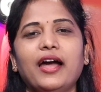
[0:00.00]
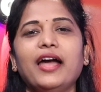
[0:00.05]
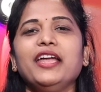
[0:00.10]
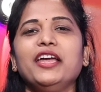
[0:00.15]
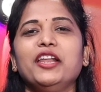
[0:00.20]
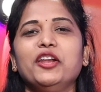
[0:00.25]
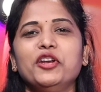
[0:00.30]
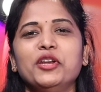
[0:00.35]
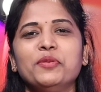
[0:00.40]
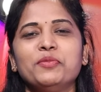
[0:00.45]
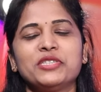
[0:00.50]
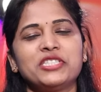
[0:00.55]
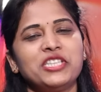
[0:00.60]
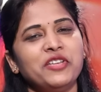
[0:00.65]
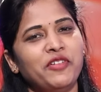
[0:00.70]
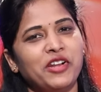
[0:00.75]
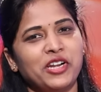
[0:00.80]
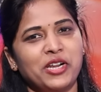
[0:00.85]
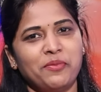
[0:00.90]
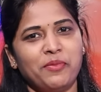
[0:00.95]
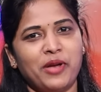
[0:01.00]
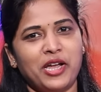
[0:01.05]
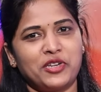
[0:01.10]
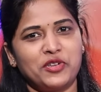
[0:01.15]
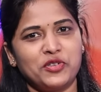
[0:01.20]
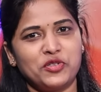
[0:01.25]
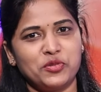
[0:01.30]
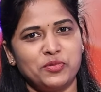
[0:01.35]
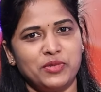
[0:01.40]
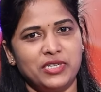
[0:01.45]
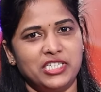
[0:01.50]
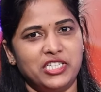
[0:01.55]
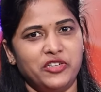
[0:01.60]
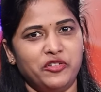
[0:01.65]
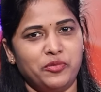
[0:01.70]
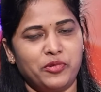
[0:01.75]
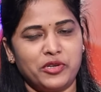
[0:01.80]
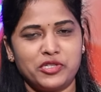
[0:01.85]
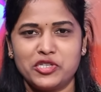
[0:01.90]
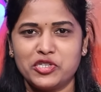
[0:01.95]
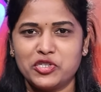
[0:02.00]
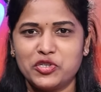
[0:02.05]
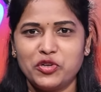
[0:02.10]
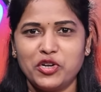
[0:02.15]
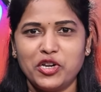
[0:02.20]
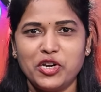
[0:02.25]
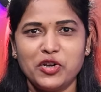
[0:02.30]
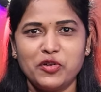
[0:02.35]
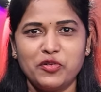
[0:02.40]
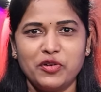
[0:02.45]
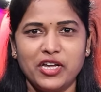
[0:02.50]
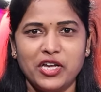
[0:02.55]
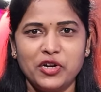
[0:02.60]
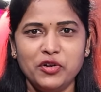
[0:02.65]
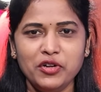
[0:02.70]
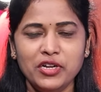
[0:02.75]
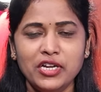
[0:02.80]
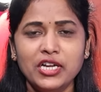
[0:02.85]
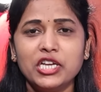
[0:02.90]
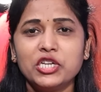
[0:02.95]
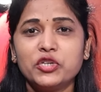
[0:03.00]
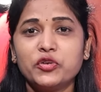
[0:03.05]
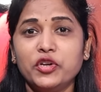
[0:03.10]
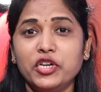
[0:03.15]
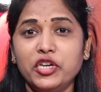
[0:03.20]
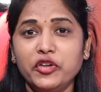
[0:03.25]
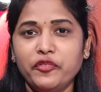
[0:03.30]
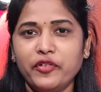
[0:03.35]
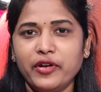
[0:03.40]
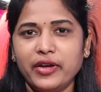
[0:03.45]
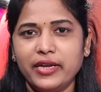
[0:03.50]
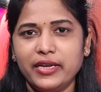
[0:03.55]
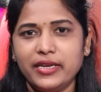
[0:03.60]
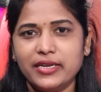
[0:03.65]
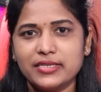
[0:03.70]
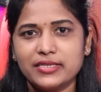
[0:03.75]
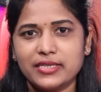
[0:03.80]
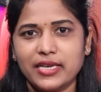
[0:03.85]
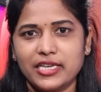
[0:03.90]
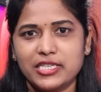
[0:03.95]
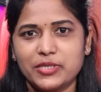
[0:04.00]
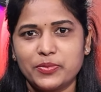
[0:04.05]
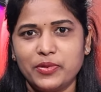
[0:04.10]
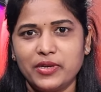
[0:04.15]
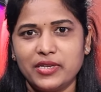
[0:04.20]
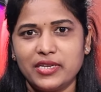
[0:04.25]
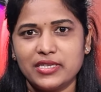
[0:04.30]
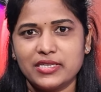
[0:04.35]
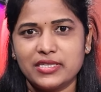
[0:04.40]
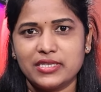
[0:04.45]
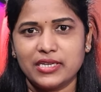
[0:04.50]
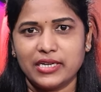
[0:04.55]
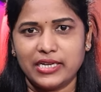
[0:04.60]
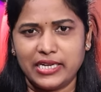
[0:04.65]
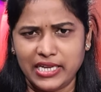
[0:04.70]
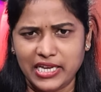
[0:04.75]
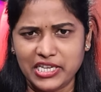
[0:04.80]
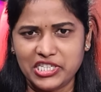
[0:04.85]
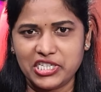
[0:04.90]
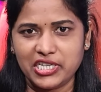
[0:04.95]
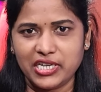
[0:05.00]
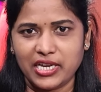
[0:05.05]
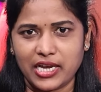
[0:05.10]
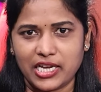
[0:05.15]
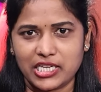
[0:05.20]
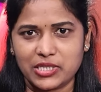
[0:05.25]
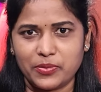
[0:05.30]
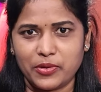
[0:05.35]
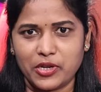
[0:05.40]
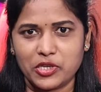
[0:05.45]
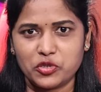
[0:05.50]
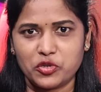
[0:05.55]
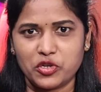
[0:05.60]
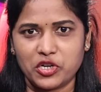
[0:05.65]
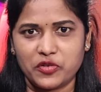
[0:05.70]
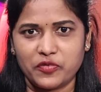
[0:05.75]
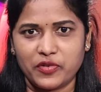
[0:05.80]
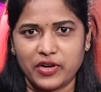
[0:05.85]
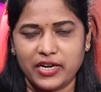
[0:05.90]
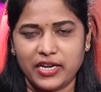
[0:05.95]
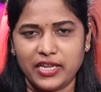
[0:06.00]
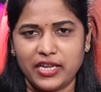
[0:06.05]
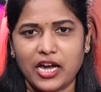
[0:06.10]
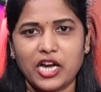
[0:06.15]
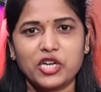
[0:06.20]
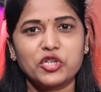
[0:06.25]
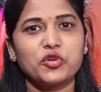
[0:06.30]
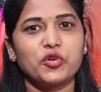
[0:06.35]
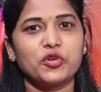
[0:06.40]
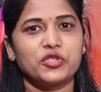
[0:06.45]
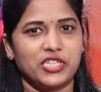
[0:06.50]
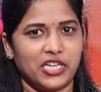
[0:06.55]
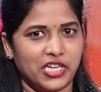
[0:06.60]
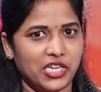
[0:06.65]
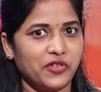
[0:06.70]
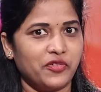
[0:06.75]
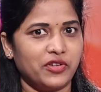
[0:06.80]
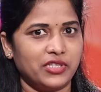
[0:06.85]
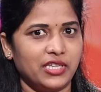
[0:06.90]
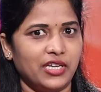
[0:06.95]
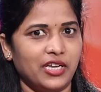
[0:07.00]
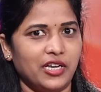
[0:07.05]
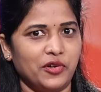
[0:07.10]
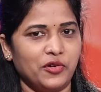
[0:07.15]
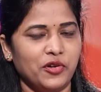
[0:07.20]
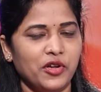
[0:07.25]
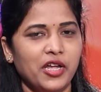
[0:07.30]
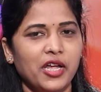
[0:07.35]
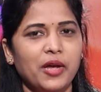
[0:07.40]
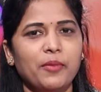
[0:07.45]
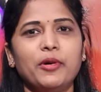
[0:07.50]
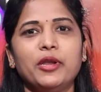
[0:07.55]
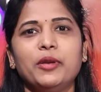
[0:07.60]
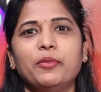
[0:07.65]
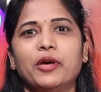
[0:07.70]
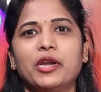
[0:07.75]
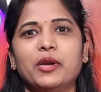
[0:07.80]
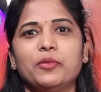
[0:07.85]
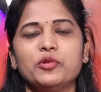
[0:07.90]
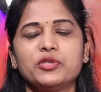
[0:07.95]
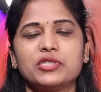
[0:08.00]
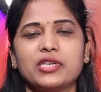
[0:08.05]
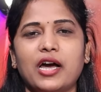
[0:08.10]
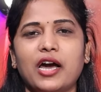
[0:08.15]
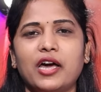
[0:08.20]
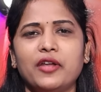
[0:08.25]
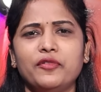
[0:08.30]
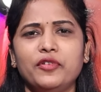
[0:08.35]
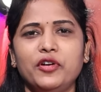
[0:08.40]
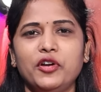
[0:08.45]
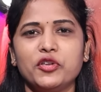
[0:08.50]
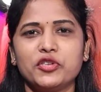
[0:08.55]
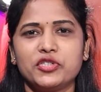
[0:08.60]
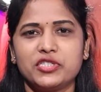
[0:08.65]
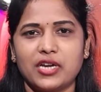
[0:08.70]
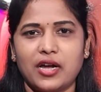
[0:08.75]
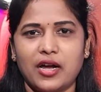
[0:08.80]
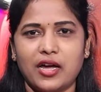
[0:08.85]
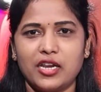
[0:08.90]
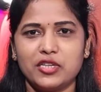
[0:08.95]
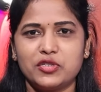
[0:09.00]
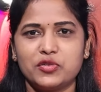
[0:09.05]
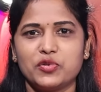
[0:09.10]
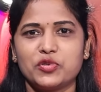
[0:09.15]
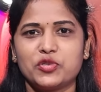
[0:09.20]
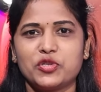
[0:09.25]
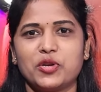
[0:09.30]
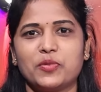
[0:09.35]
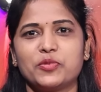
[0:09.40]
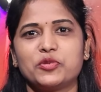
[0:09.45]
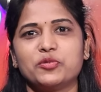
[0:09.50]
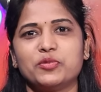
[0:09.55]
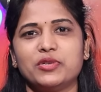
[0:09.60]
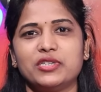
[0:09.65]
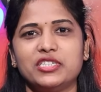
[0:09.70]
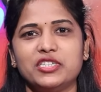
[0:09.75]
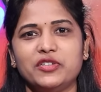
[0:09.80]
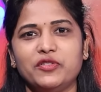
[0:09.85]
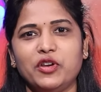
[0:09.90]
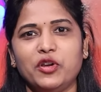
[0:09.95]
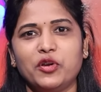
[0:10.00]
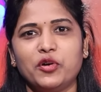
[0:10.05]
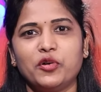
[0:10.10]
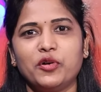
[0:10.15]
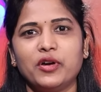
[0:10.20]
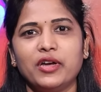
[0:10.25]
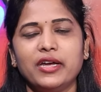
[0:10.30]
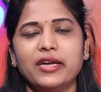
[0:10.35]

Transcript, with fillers: హాయ్ హలో నమస్తే వెల్కమ్ బ్యాక్ టు సుమన్ టీవీ ప్రస్తుతం స్టూడియోలో ఉన్నారు ట్వంటీ ఫైవ్ ఇయర్స్ ఎక్స్పీరియన్స్ టీచింగ్ ఎక్స్పీరియన్స్ ఉన్నటువంటి అశోక్ చక్రవర్తి గారు మరి మనము సార్ వీడియోస్ చాలా చూస్తున్నాం సుమన్ టీవీలో